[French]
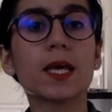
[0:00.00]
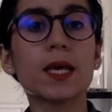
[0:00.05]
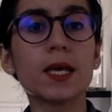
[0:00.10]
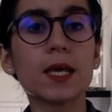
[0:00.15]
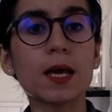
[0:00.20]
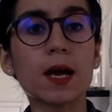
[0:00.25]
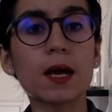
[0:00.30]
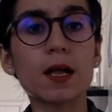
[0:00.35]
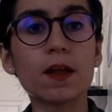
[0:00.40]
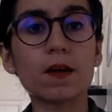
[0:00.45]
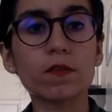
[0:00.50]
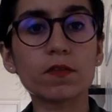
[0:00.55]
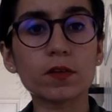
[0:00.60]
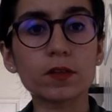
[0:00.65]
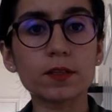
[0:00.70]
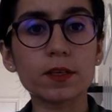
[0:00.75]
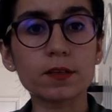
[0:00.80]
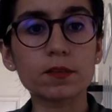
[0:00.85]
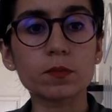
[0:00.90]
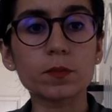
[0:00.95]
Et à la
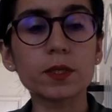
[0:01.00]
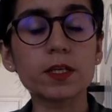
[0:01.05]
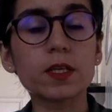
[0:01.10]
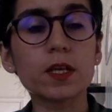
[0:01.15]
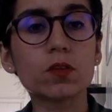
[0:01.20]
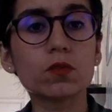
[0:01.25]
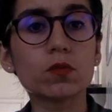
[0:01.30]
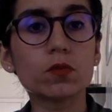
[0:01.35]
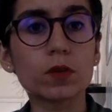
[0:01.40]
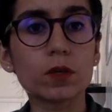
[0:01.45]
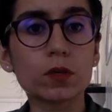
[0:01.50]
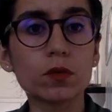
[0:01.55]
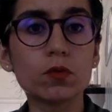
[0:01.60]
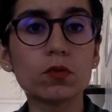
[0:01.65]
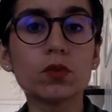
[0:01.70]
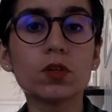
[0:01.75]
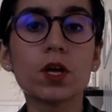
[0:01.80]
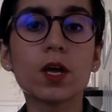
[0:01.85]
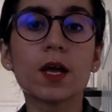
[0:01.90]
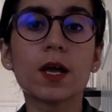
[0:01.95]
fin de la semaine, la nouvelle
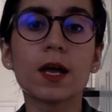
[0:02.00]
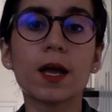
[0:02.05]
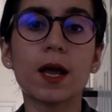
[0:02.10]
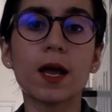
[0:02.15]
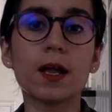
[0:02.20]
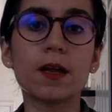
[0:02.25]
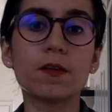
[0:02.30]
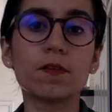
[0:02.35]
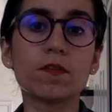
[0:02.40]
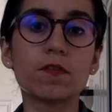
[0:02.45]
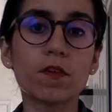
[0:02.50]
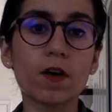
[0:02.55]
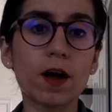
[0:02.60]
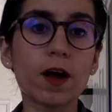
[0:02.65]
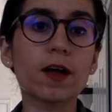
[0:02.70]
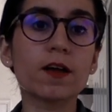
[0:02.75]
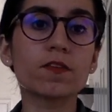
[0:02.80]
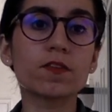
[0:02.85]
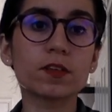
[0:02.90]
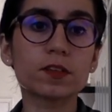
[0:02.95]
lune, elle
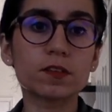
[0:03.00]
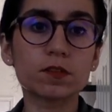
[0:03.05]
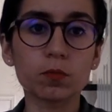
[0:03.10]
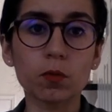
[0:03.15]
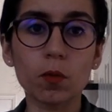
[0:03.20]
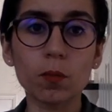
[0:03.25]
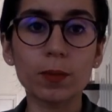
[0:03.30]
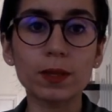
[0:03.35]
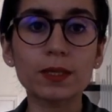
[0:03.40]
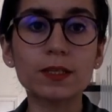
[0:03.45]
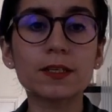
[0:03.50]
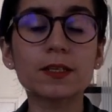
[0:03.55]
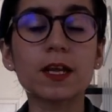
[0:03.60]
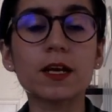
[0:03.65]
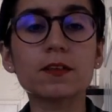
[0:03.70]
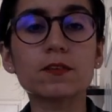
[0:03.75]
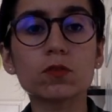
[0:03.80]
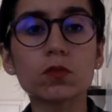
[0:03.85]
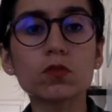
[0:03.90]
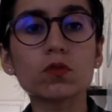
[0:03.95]
va effectivement mettre
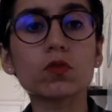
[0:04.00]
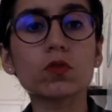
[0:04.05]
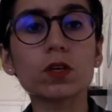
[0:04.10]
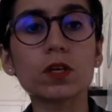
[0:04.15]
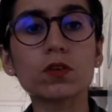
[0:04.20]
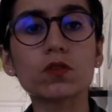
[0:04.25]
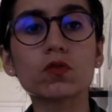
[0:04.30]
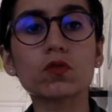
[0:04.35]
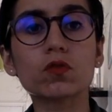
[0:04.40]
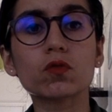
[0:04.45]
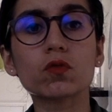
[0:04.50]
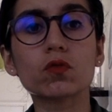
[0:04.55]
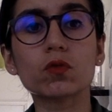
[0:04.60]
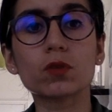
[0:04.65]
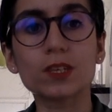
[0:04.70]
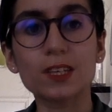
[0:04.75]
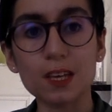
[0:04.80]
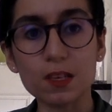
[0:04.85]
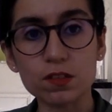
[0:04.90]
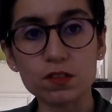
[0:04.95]
l'accent sur quelque chose de
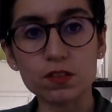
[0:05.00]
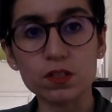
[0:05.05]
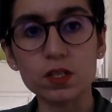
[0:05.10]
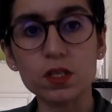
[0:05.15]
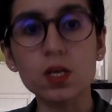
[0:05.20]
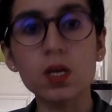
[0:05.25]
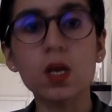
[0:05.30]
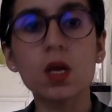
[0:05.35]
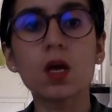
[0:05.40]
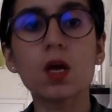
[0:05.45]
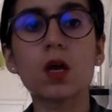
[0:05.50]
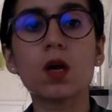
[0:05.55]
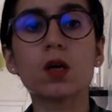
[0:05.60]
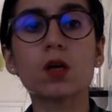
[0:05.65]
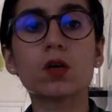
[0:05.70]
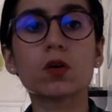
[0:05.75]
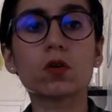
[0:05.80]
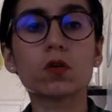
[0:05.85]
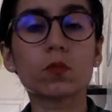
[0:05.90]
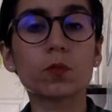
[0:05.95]
caché,
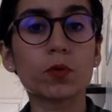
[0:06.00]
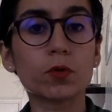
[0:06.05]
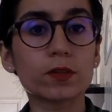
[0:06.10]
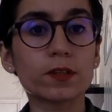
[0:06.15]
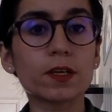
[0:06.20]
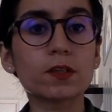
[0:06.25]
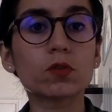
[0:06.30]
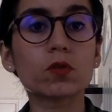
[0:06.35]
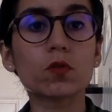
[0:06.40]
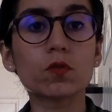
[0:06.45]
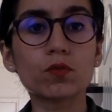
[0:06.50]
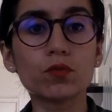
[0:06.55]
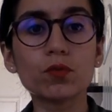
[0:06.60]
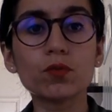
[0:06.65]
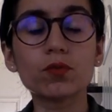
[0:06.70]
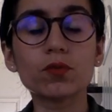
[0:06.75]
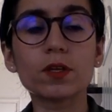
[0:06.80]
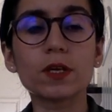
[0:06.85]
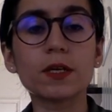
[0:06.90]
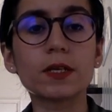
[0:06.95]
Peut-être que
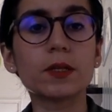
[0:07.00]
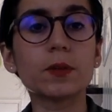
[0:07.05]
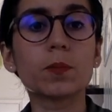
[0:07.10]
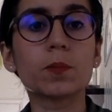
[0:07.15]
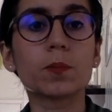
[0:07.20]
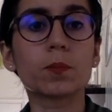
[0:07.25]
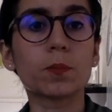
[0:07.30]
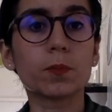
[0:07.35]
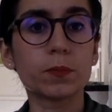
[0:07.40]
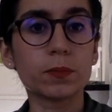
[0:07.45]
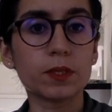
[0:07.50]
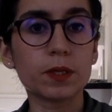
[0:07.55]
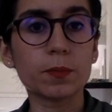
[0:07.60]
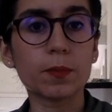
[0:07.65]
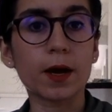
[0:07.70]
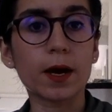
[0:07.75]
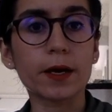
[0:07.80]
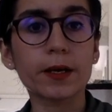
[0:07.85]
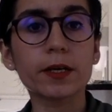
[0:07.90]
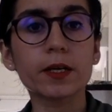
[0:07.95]
vous, vous allez
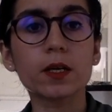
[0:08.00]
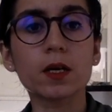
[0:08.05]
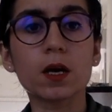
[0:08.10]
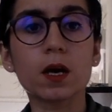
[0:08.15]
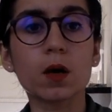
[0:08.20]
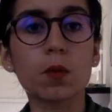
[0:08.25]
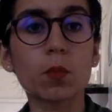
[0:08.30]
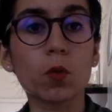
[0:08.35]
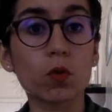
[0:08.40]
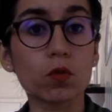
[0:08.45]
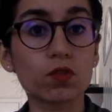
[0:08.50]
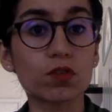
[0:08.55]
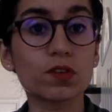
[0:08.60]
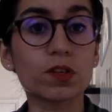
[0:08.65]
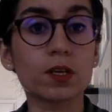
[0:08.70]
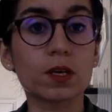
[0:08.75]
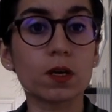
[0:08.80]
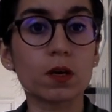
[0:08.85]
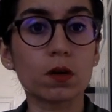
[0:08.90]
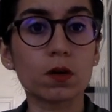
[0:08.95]
démarrer un
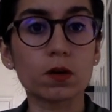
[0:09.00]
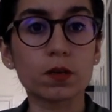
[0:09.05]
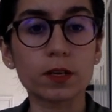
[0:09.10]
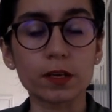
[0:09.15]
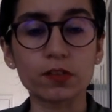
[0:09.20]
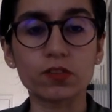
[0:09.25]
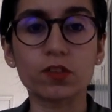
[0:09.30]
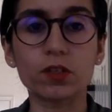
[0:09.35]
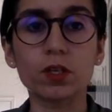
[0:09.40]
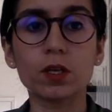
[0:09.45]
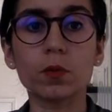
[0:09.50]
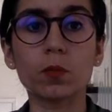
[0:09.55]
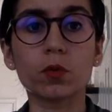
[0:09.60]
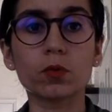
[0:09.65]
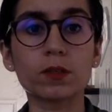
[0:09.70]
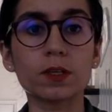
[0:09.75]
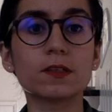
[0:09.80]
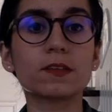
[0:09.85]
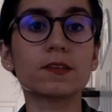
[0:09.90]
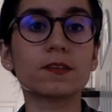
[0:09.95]
projet euh, caché,
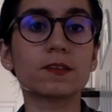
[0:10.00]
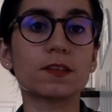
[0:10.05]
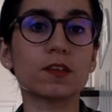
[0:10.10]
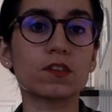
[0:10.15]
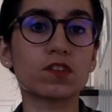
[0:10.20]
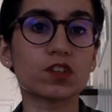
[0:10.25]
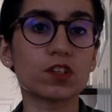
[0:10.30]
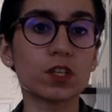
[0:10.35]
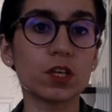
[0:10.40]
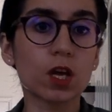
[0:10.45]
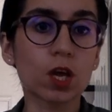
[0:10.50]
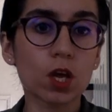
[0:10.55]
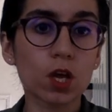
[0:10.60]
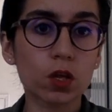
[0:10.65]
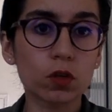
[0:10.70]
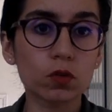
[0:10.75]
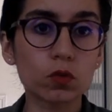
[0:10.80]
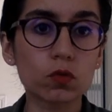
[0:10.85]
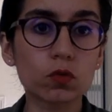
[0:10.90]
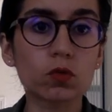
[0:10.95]
peut-être qu'il s'agit
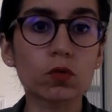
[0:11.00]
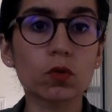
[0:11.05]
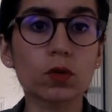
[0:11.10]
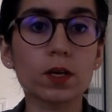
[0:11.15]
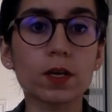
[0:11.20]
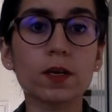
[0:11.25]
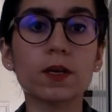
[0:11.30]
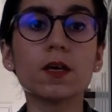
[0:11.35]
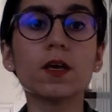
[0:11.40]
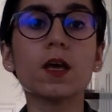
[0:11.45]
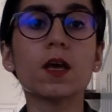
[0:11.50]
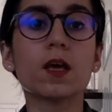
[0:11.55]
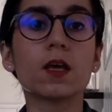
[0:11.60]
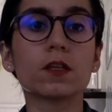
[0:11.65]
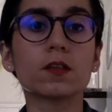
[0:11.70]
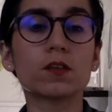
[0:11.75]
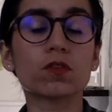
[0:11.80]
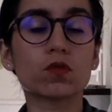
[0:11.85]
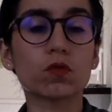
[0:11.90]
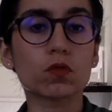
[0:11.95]
de secrets,
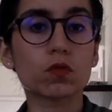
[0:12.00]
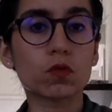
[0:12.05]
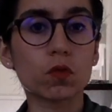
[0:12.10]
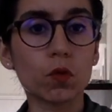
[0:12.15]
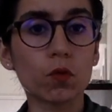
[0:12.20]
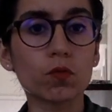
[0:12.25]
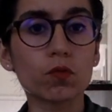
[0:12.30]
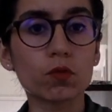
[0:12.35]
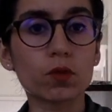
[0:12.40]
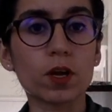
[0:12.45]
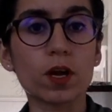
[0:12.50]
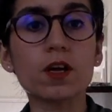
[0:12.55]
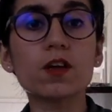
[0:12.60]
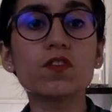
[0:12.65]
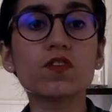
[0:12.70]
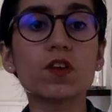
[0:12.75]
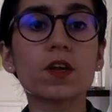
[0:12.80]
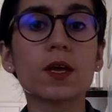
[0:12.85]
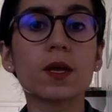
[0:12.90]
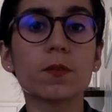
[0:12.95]
des choses qu'on vous
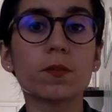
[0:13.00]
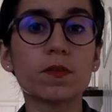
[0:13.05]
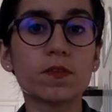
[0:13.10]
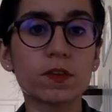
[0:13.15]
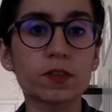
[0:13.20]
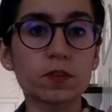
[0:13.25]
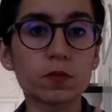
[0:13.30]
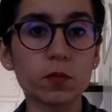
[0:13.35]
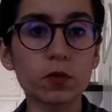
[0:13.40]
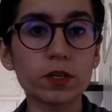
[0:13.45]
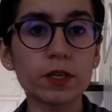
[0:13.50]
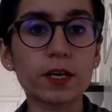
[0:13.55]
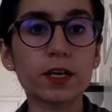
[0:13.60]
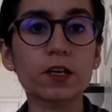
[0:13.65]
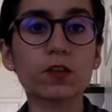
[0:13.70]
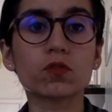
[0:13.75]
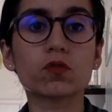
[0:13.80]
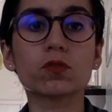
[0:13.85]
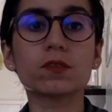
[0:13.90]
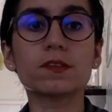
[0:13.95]
cache, mais effectivement, il y a
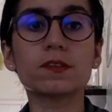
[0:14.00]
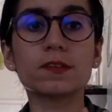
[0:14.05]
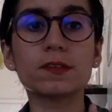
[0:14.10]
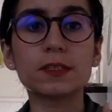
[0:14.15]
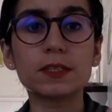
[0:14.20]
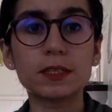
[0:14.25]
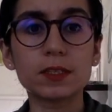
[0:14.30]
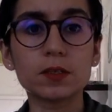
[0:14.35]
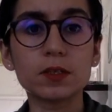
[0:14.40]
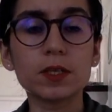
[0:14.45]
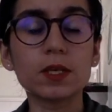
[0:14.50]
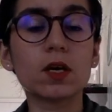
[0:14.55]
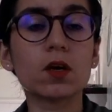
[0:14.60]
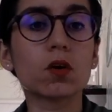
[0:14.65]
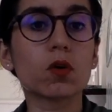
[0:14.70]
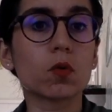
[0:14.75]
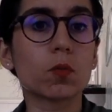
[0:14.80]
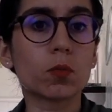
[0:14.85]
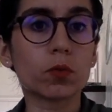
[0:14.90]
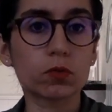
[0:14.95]
quelque chose ici qui
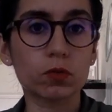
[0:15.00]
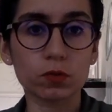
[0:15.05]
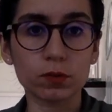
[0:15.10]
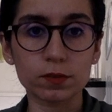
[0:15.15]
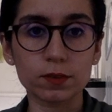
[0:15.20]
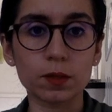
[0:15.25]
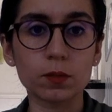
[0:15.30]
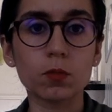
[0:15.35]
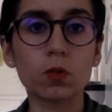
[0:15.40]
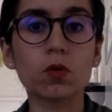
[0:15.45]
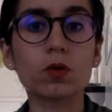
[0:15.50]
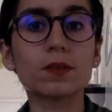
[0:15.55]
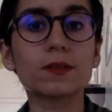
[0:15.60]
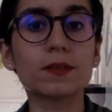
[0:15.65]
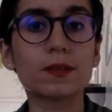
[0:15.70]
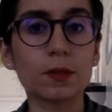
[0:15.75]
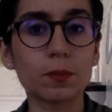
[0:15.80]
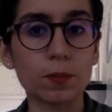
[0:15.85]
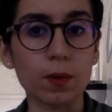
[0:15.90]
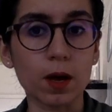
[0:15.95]
euh, potentiellement
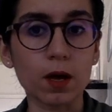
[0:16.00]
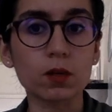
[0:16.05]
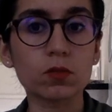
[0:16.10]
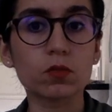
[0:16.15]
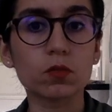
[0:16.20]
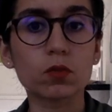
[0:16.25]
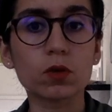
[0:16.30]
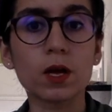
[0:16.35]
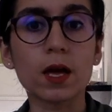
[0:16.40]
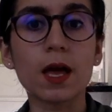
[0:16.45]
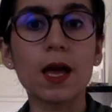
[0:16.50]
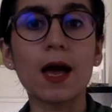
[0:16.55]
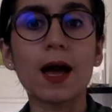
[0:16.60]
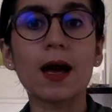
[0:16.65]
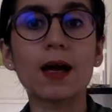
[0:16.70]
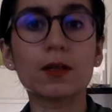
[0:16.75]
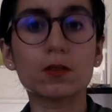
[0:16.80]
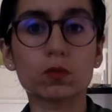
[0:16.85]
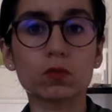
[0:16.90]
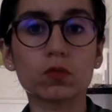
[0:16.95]
démarre. Donc,
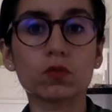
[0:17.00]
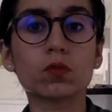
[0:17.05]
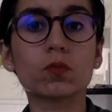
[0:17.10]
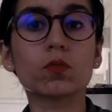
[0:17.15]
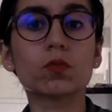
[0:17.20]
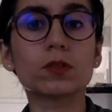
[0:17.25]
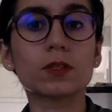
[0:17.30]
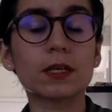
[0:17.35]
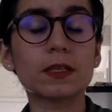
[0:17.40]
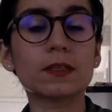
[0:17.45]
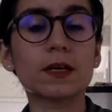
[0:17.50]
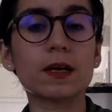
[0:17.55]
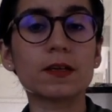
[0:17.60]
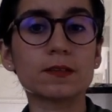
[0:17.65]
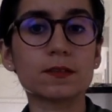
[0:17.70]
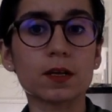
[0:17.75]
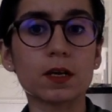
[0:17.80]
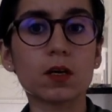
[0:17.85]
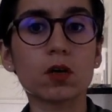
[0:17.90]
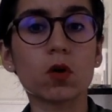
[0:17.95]
attention peut-être à
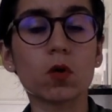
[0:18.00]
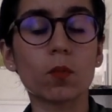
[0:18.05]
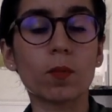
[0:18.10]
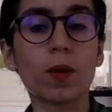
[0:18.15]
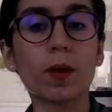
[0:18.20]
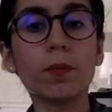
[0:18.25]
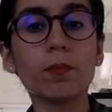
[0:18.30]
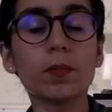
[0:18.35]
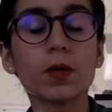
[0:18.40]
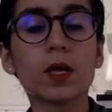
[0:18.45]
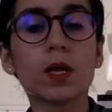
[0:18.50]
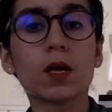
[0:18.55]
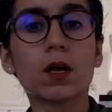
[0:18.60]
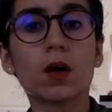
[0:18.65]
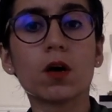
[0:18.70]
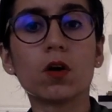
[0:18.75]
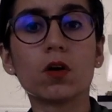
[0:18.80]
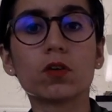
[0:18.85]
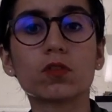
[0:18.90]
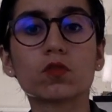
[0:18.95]
ça quand même.
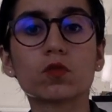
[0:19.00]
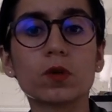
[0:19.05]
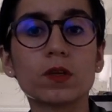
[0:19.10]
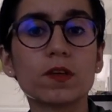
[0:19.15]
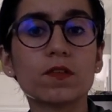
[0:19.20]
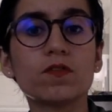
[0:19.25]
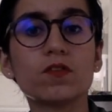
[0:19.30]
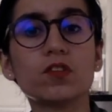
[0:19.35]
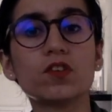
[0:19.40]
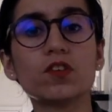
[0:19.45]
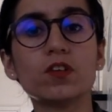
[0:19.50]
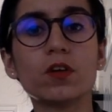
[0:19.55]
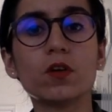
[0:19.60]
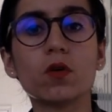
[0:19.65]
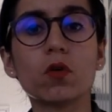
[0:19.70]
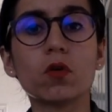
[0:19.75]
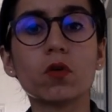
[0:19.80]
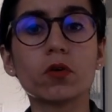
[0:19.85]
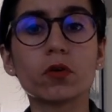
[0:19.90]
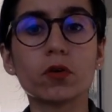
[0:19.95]
Euh, soyez
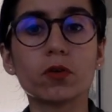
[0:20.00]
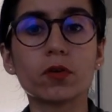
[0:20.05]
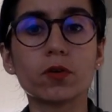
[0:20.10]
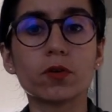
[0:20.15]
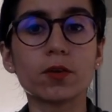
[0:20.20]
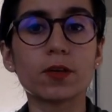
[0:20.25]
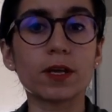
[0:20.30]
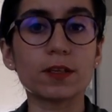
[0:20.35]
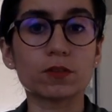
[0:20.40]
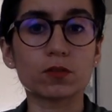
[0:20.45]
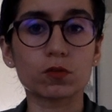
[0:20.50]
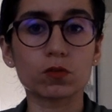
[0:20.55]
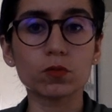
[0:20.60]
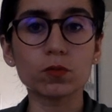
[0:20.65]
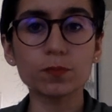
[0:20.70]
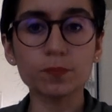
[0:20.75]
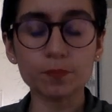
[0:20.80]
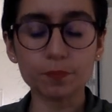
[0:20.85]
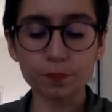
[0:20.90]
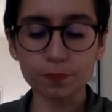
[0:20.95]
vigilants là-dessus.